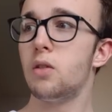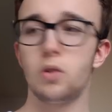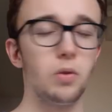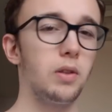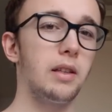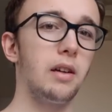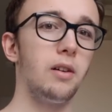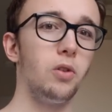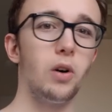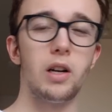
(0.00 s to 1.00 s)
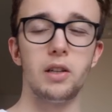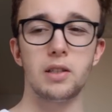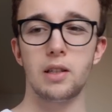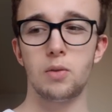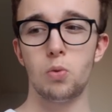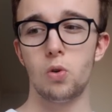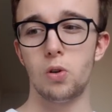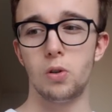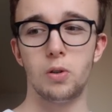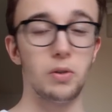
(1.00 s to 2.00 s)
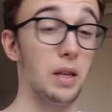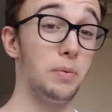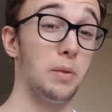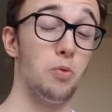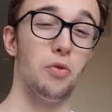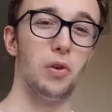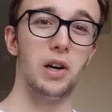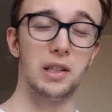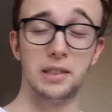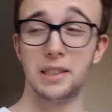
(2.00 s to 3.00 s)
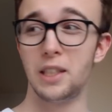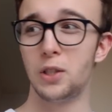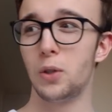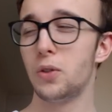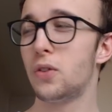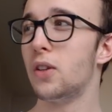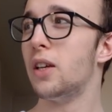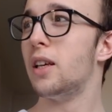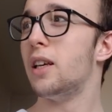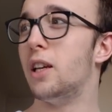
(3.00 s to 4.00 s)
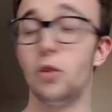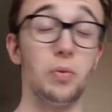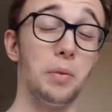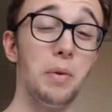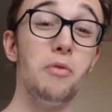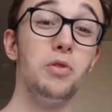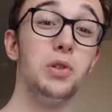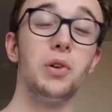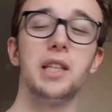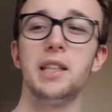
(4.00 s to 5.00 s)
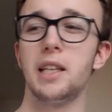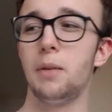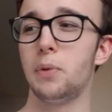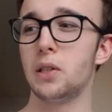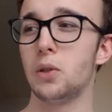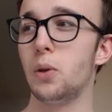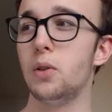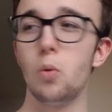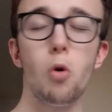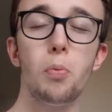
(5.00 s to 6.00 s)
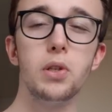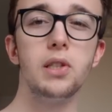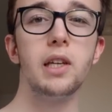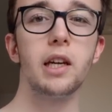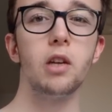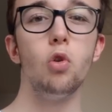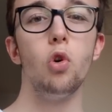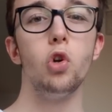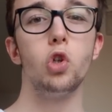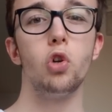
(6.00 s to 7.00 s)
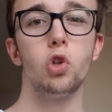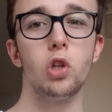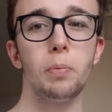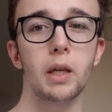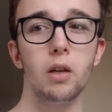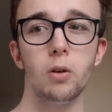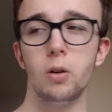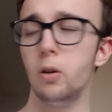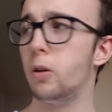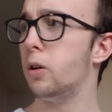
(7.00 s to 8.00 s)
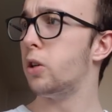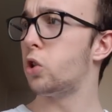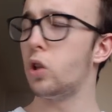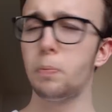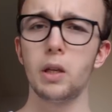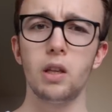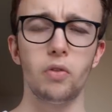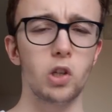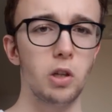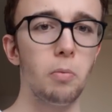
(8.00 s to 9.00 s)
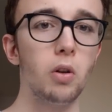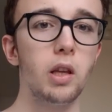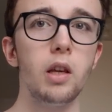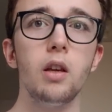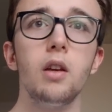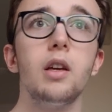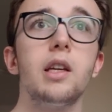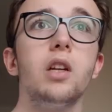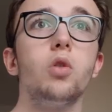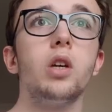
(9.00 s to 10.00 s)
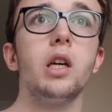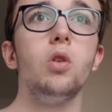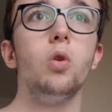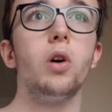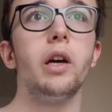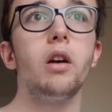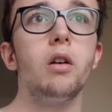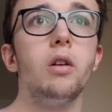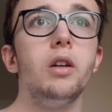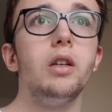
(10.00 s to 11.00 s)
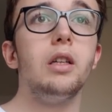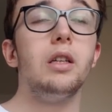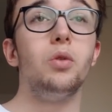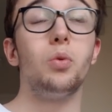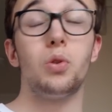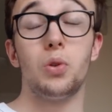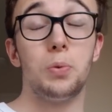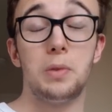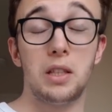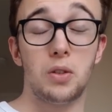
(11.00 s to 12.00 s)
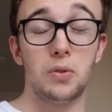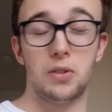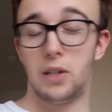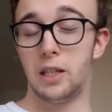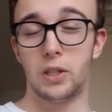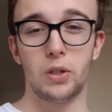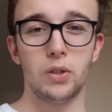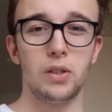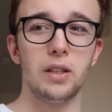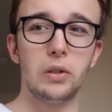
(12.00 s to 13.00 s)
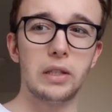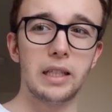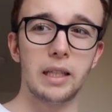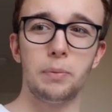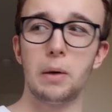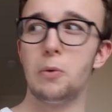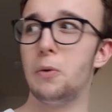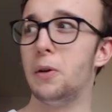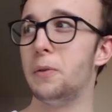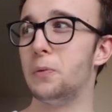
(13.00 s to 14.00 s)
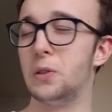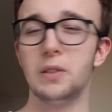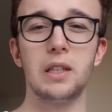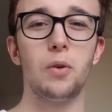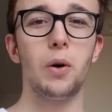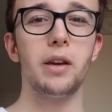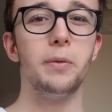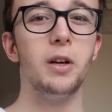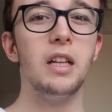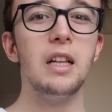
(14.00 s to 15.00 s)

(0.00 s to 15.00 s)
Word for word: Donc, si vous êtes en oral à Strasbourg, euh, vous allez peut-être me voir. Quelle chance! Et je vais peut-être même vous encadrer parce qu'ils ont proposé des créneaux. J'en ai pris, j'en ai pris, enfin, j'ai demandé quelques créneaux horaires. Donc euh, peut-être que vous aurez la chance d'être encadré par moi-même, euh, incroyable.